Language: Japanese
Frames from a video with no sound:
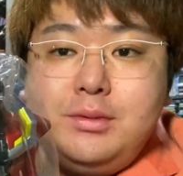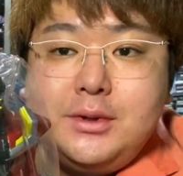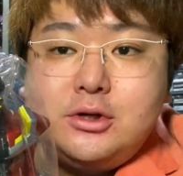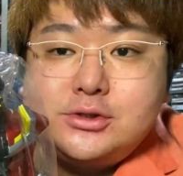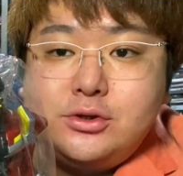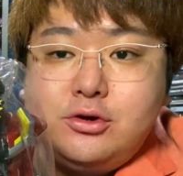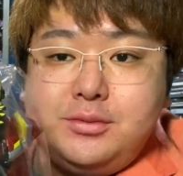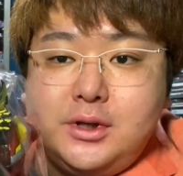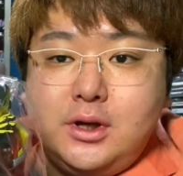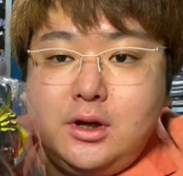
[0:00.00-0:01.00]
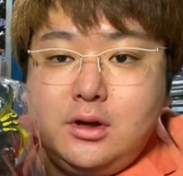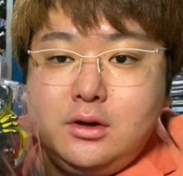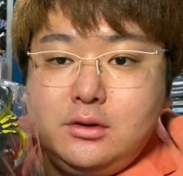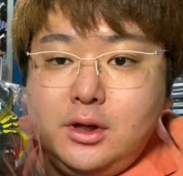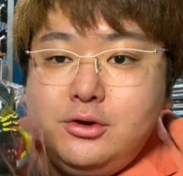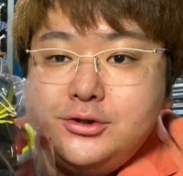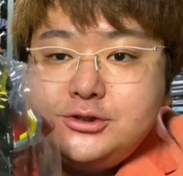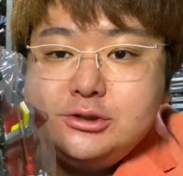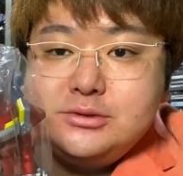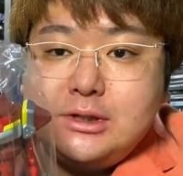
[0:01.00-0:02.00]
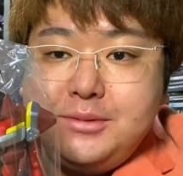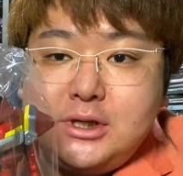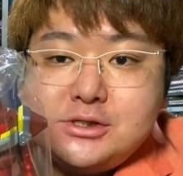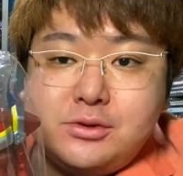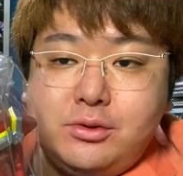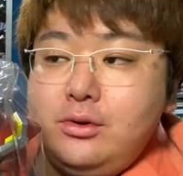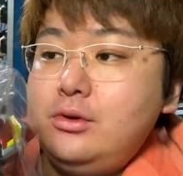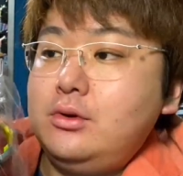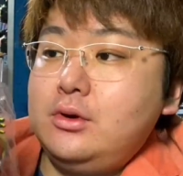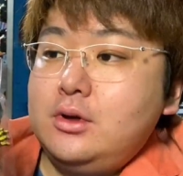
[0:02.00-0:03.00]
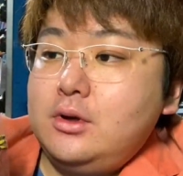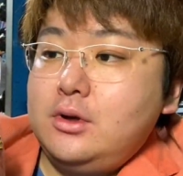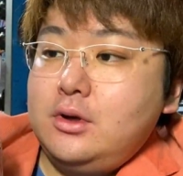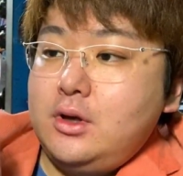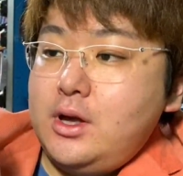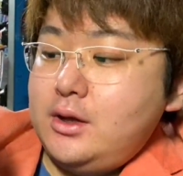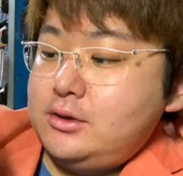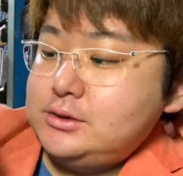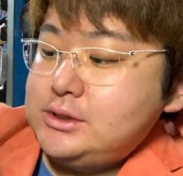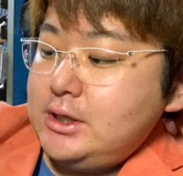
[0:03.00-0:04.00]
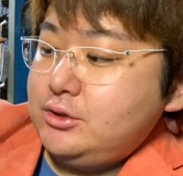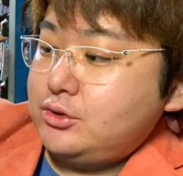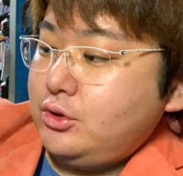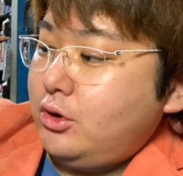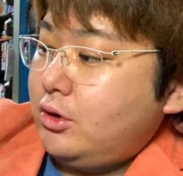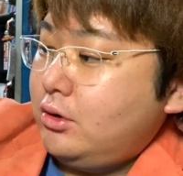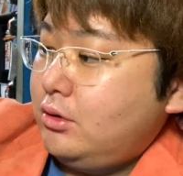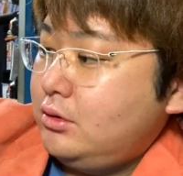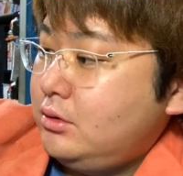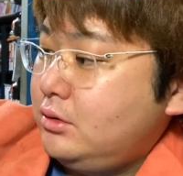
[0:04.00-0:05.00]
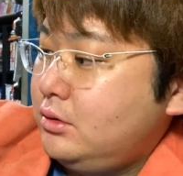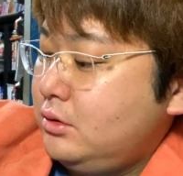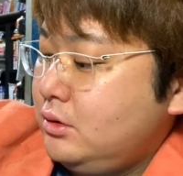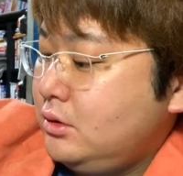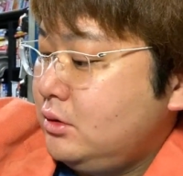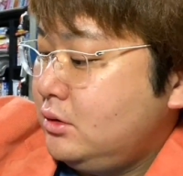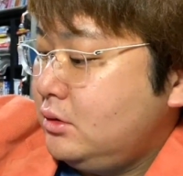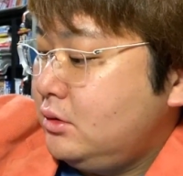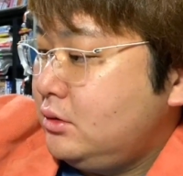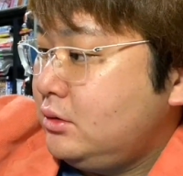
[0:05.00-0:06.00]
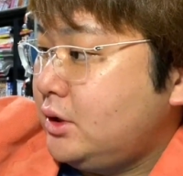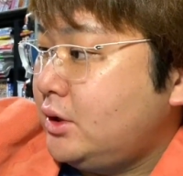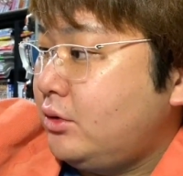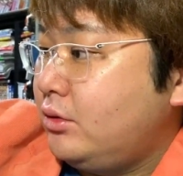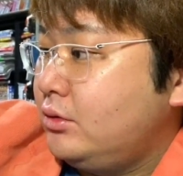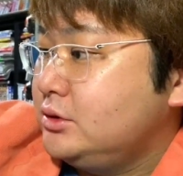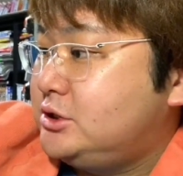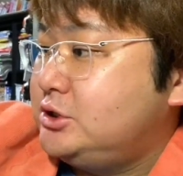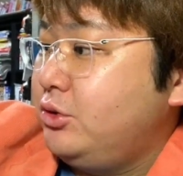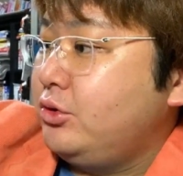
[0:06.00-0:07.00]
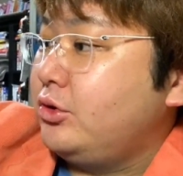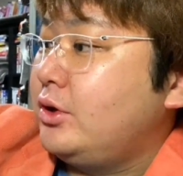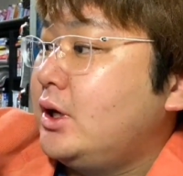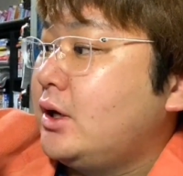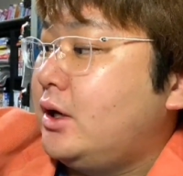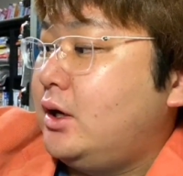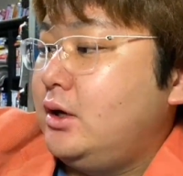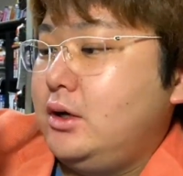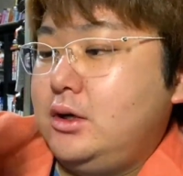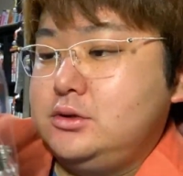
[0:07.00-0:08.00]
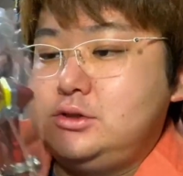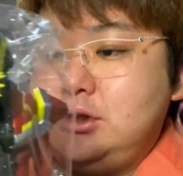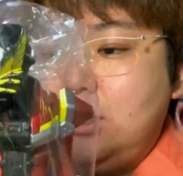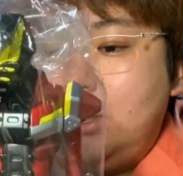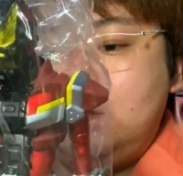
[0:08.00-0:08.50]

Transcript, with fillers: ビッグソフビ。YouTube で見たぞ。エグゼイドと、なんだろう、ジオウのなんか、追加ライ